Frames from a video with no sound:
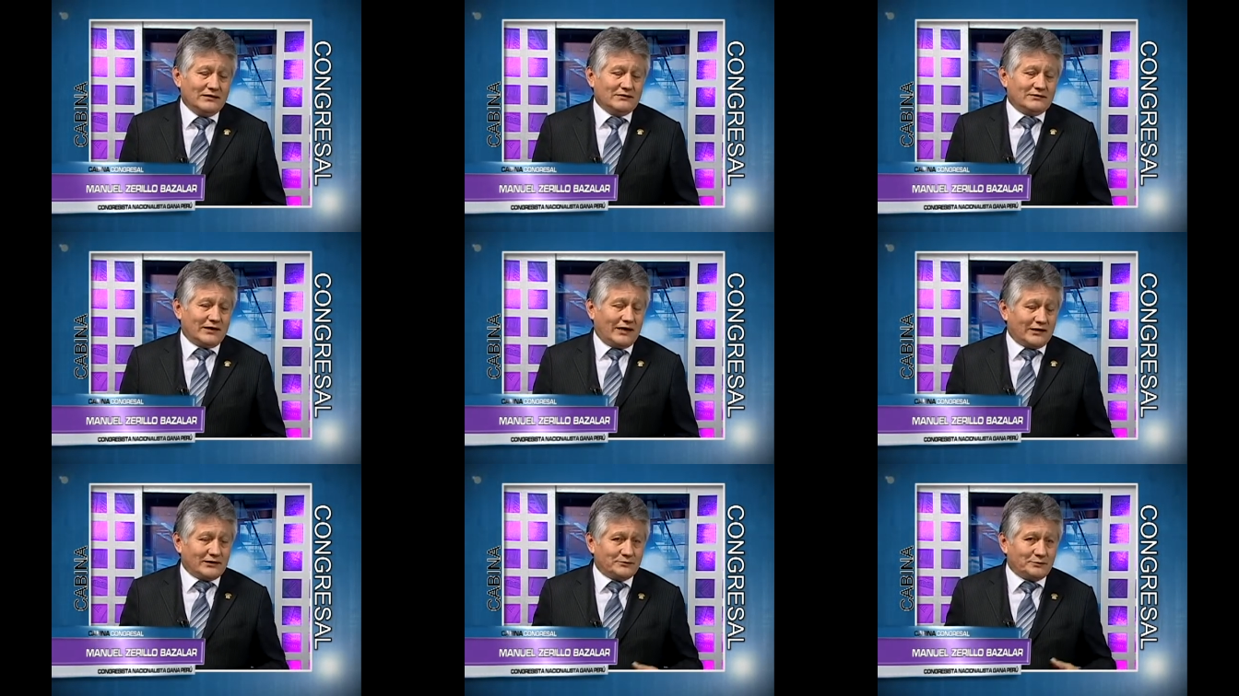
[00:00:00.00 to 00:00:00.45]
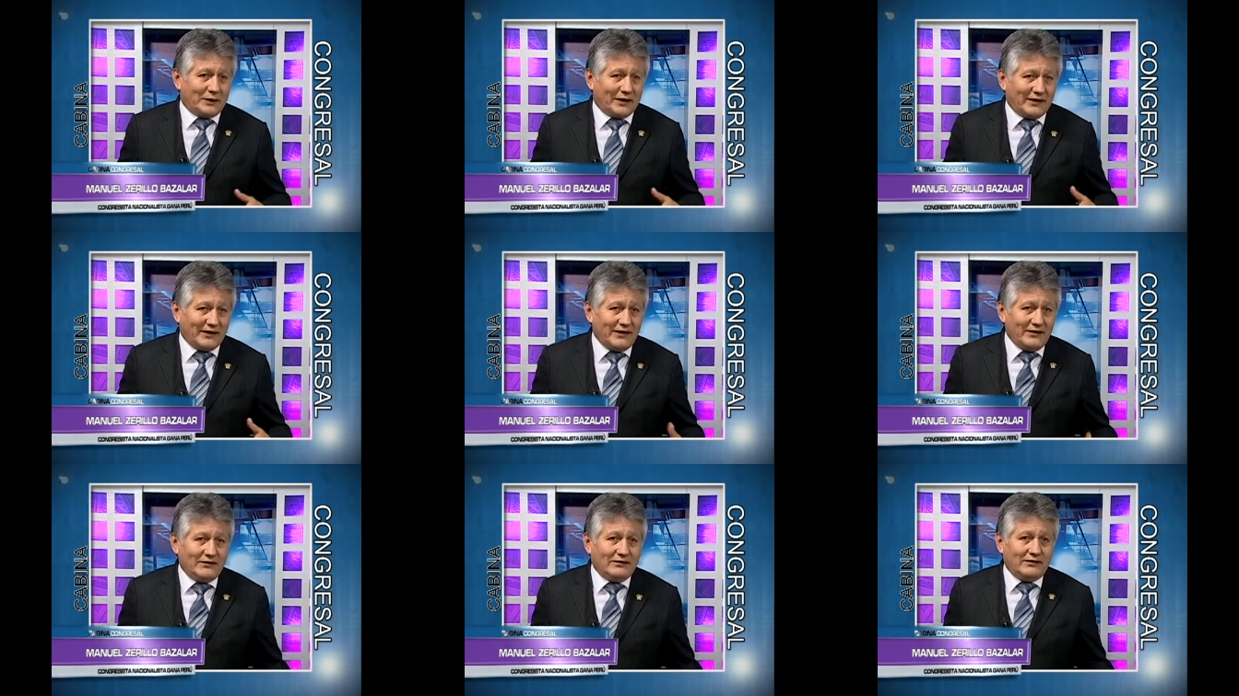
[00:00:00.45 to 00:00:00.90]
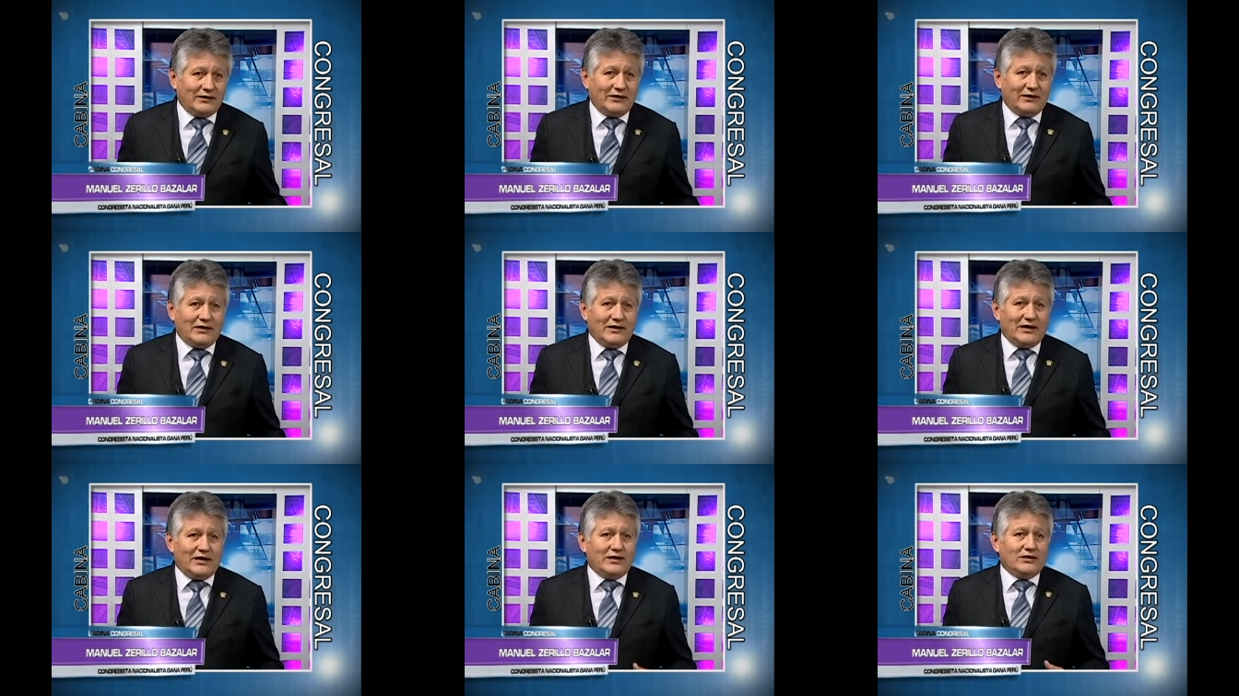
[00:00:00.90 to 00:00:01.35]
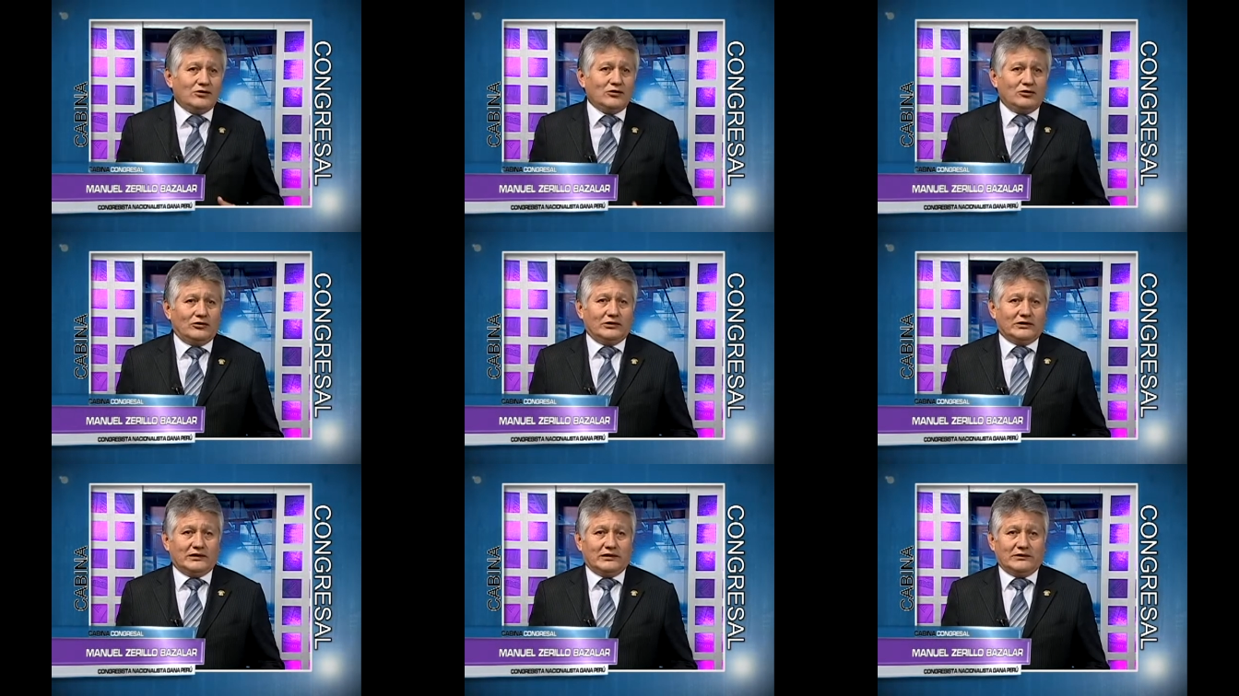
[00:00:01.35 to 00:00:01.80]
transparente e
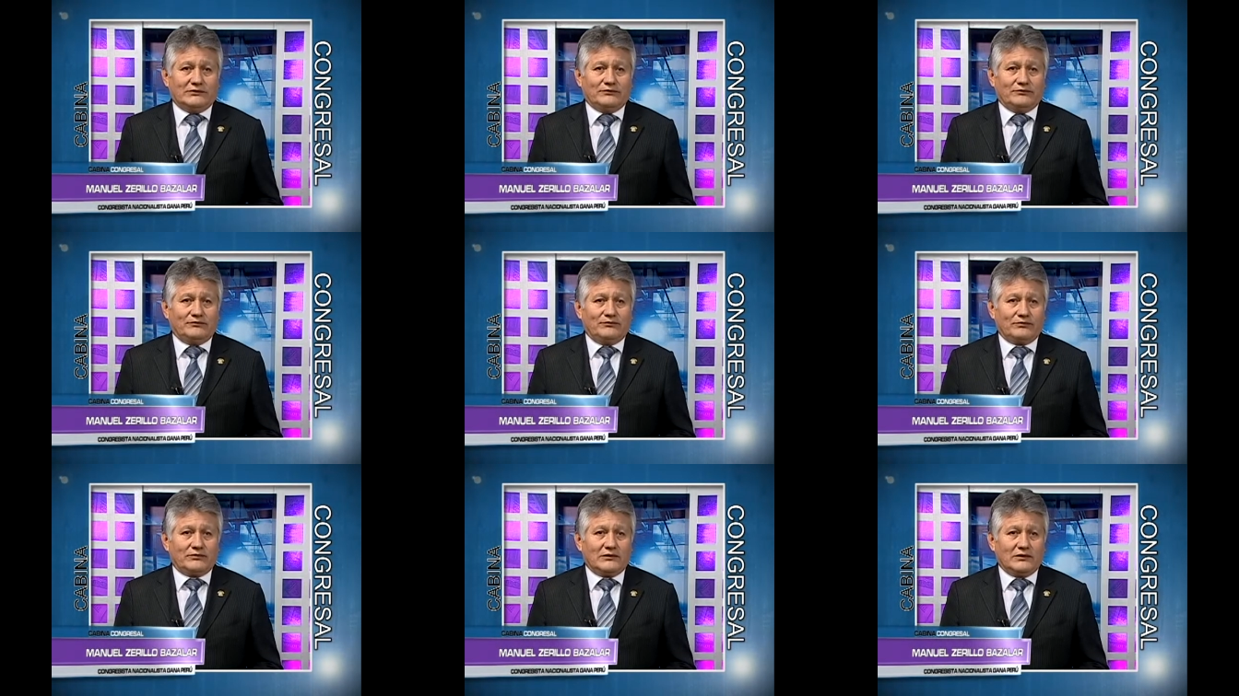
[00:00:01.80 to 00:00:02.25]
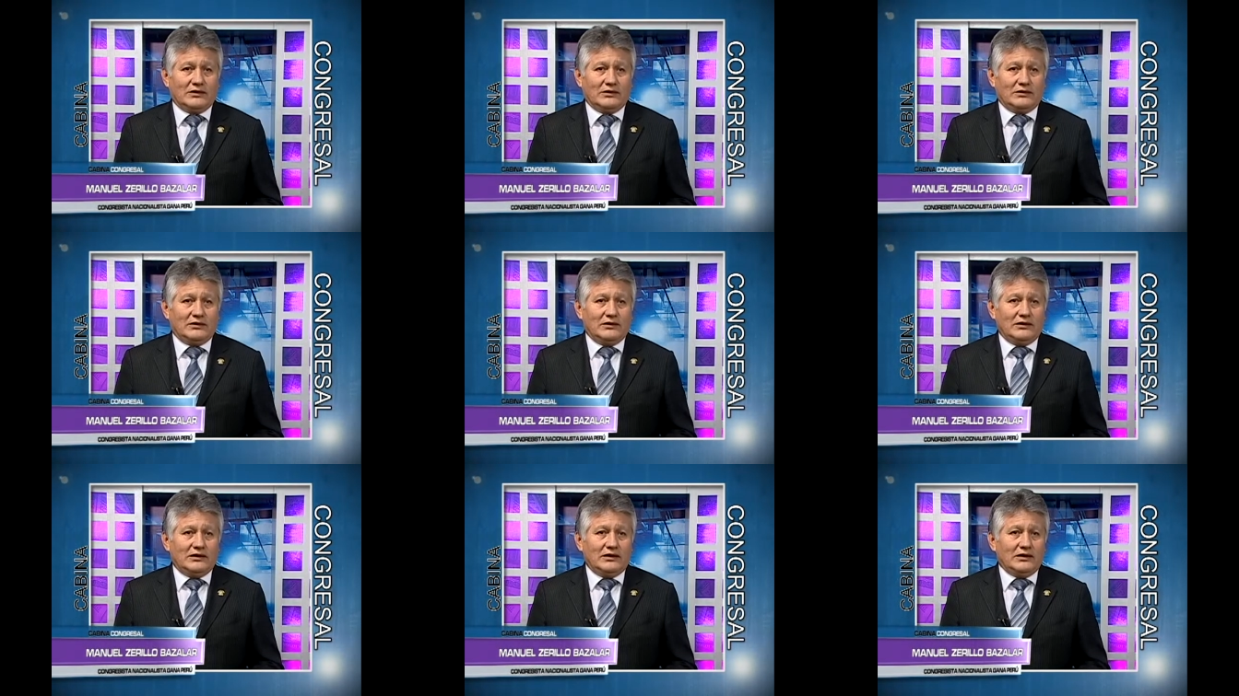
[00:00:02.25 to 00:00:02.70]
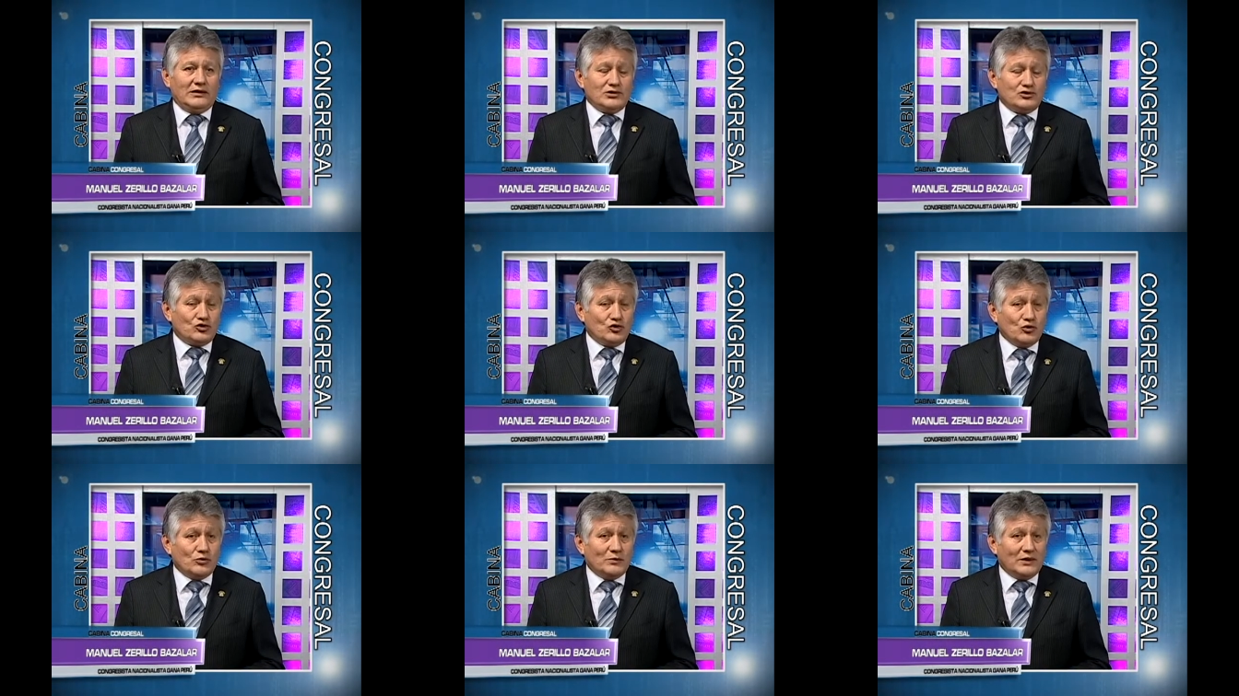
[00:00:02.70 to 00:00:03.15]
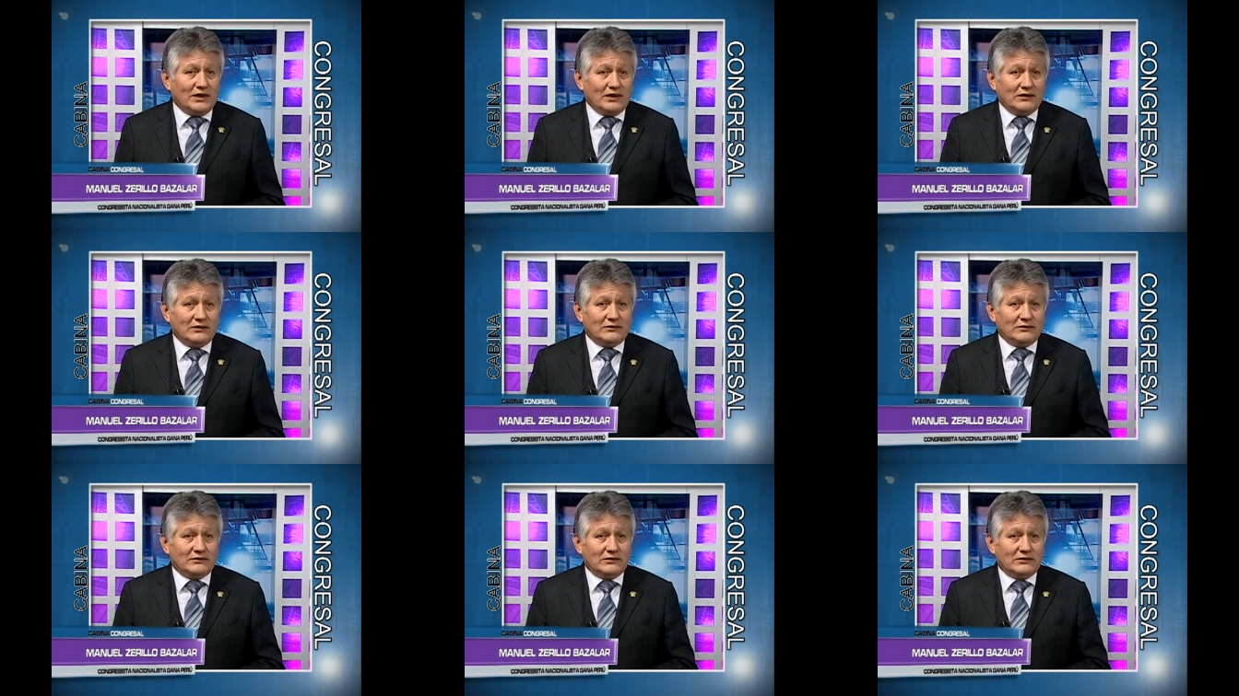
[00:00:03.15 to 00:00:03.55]
idónea. En suma,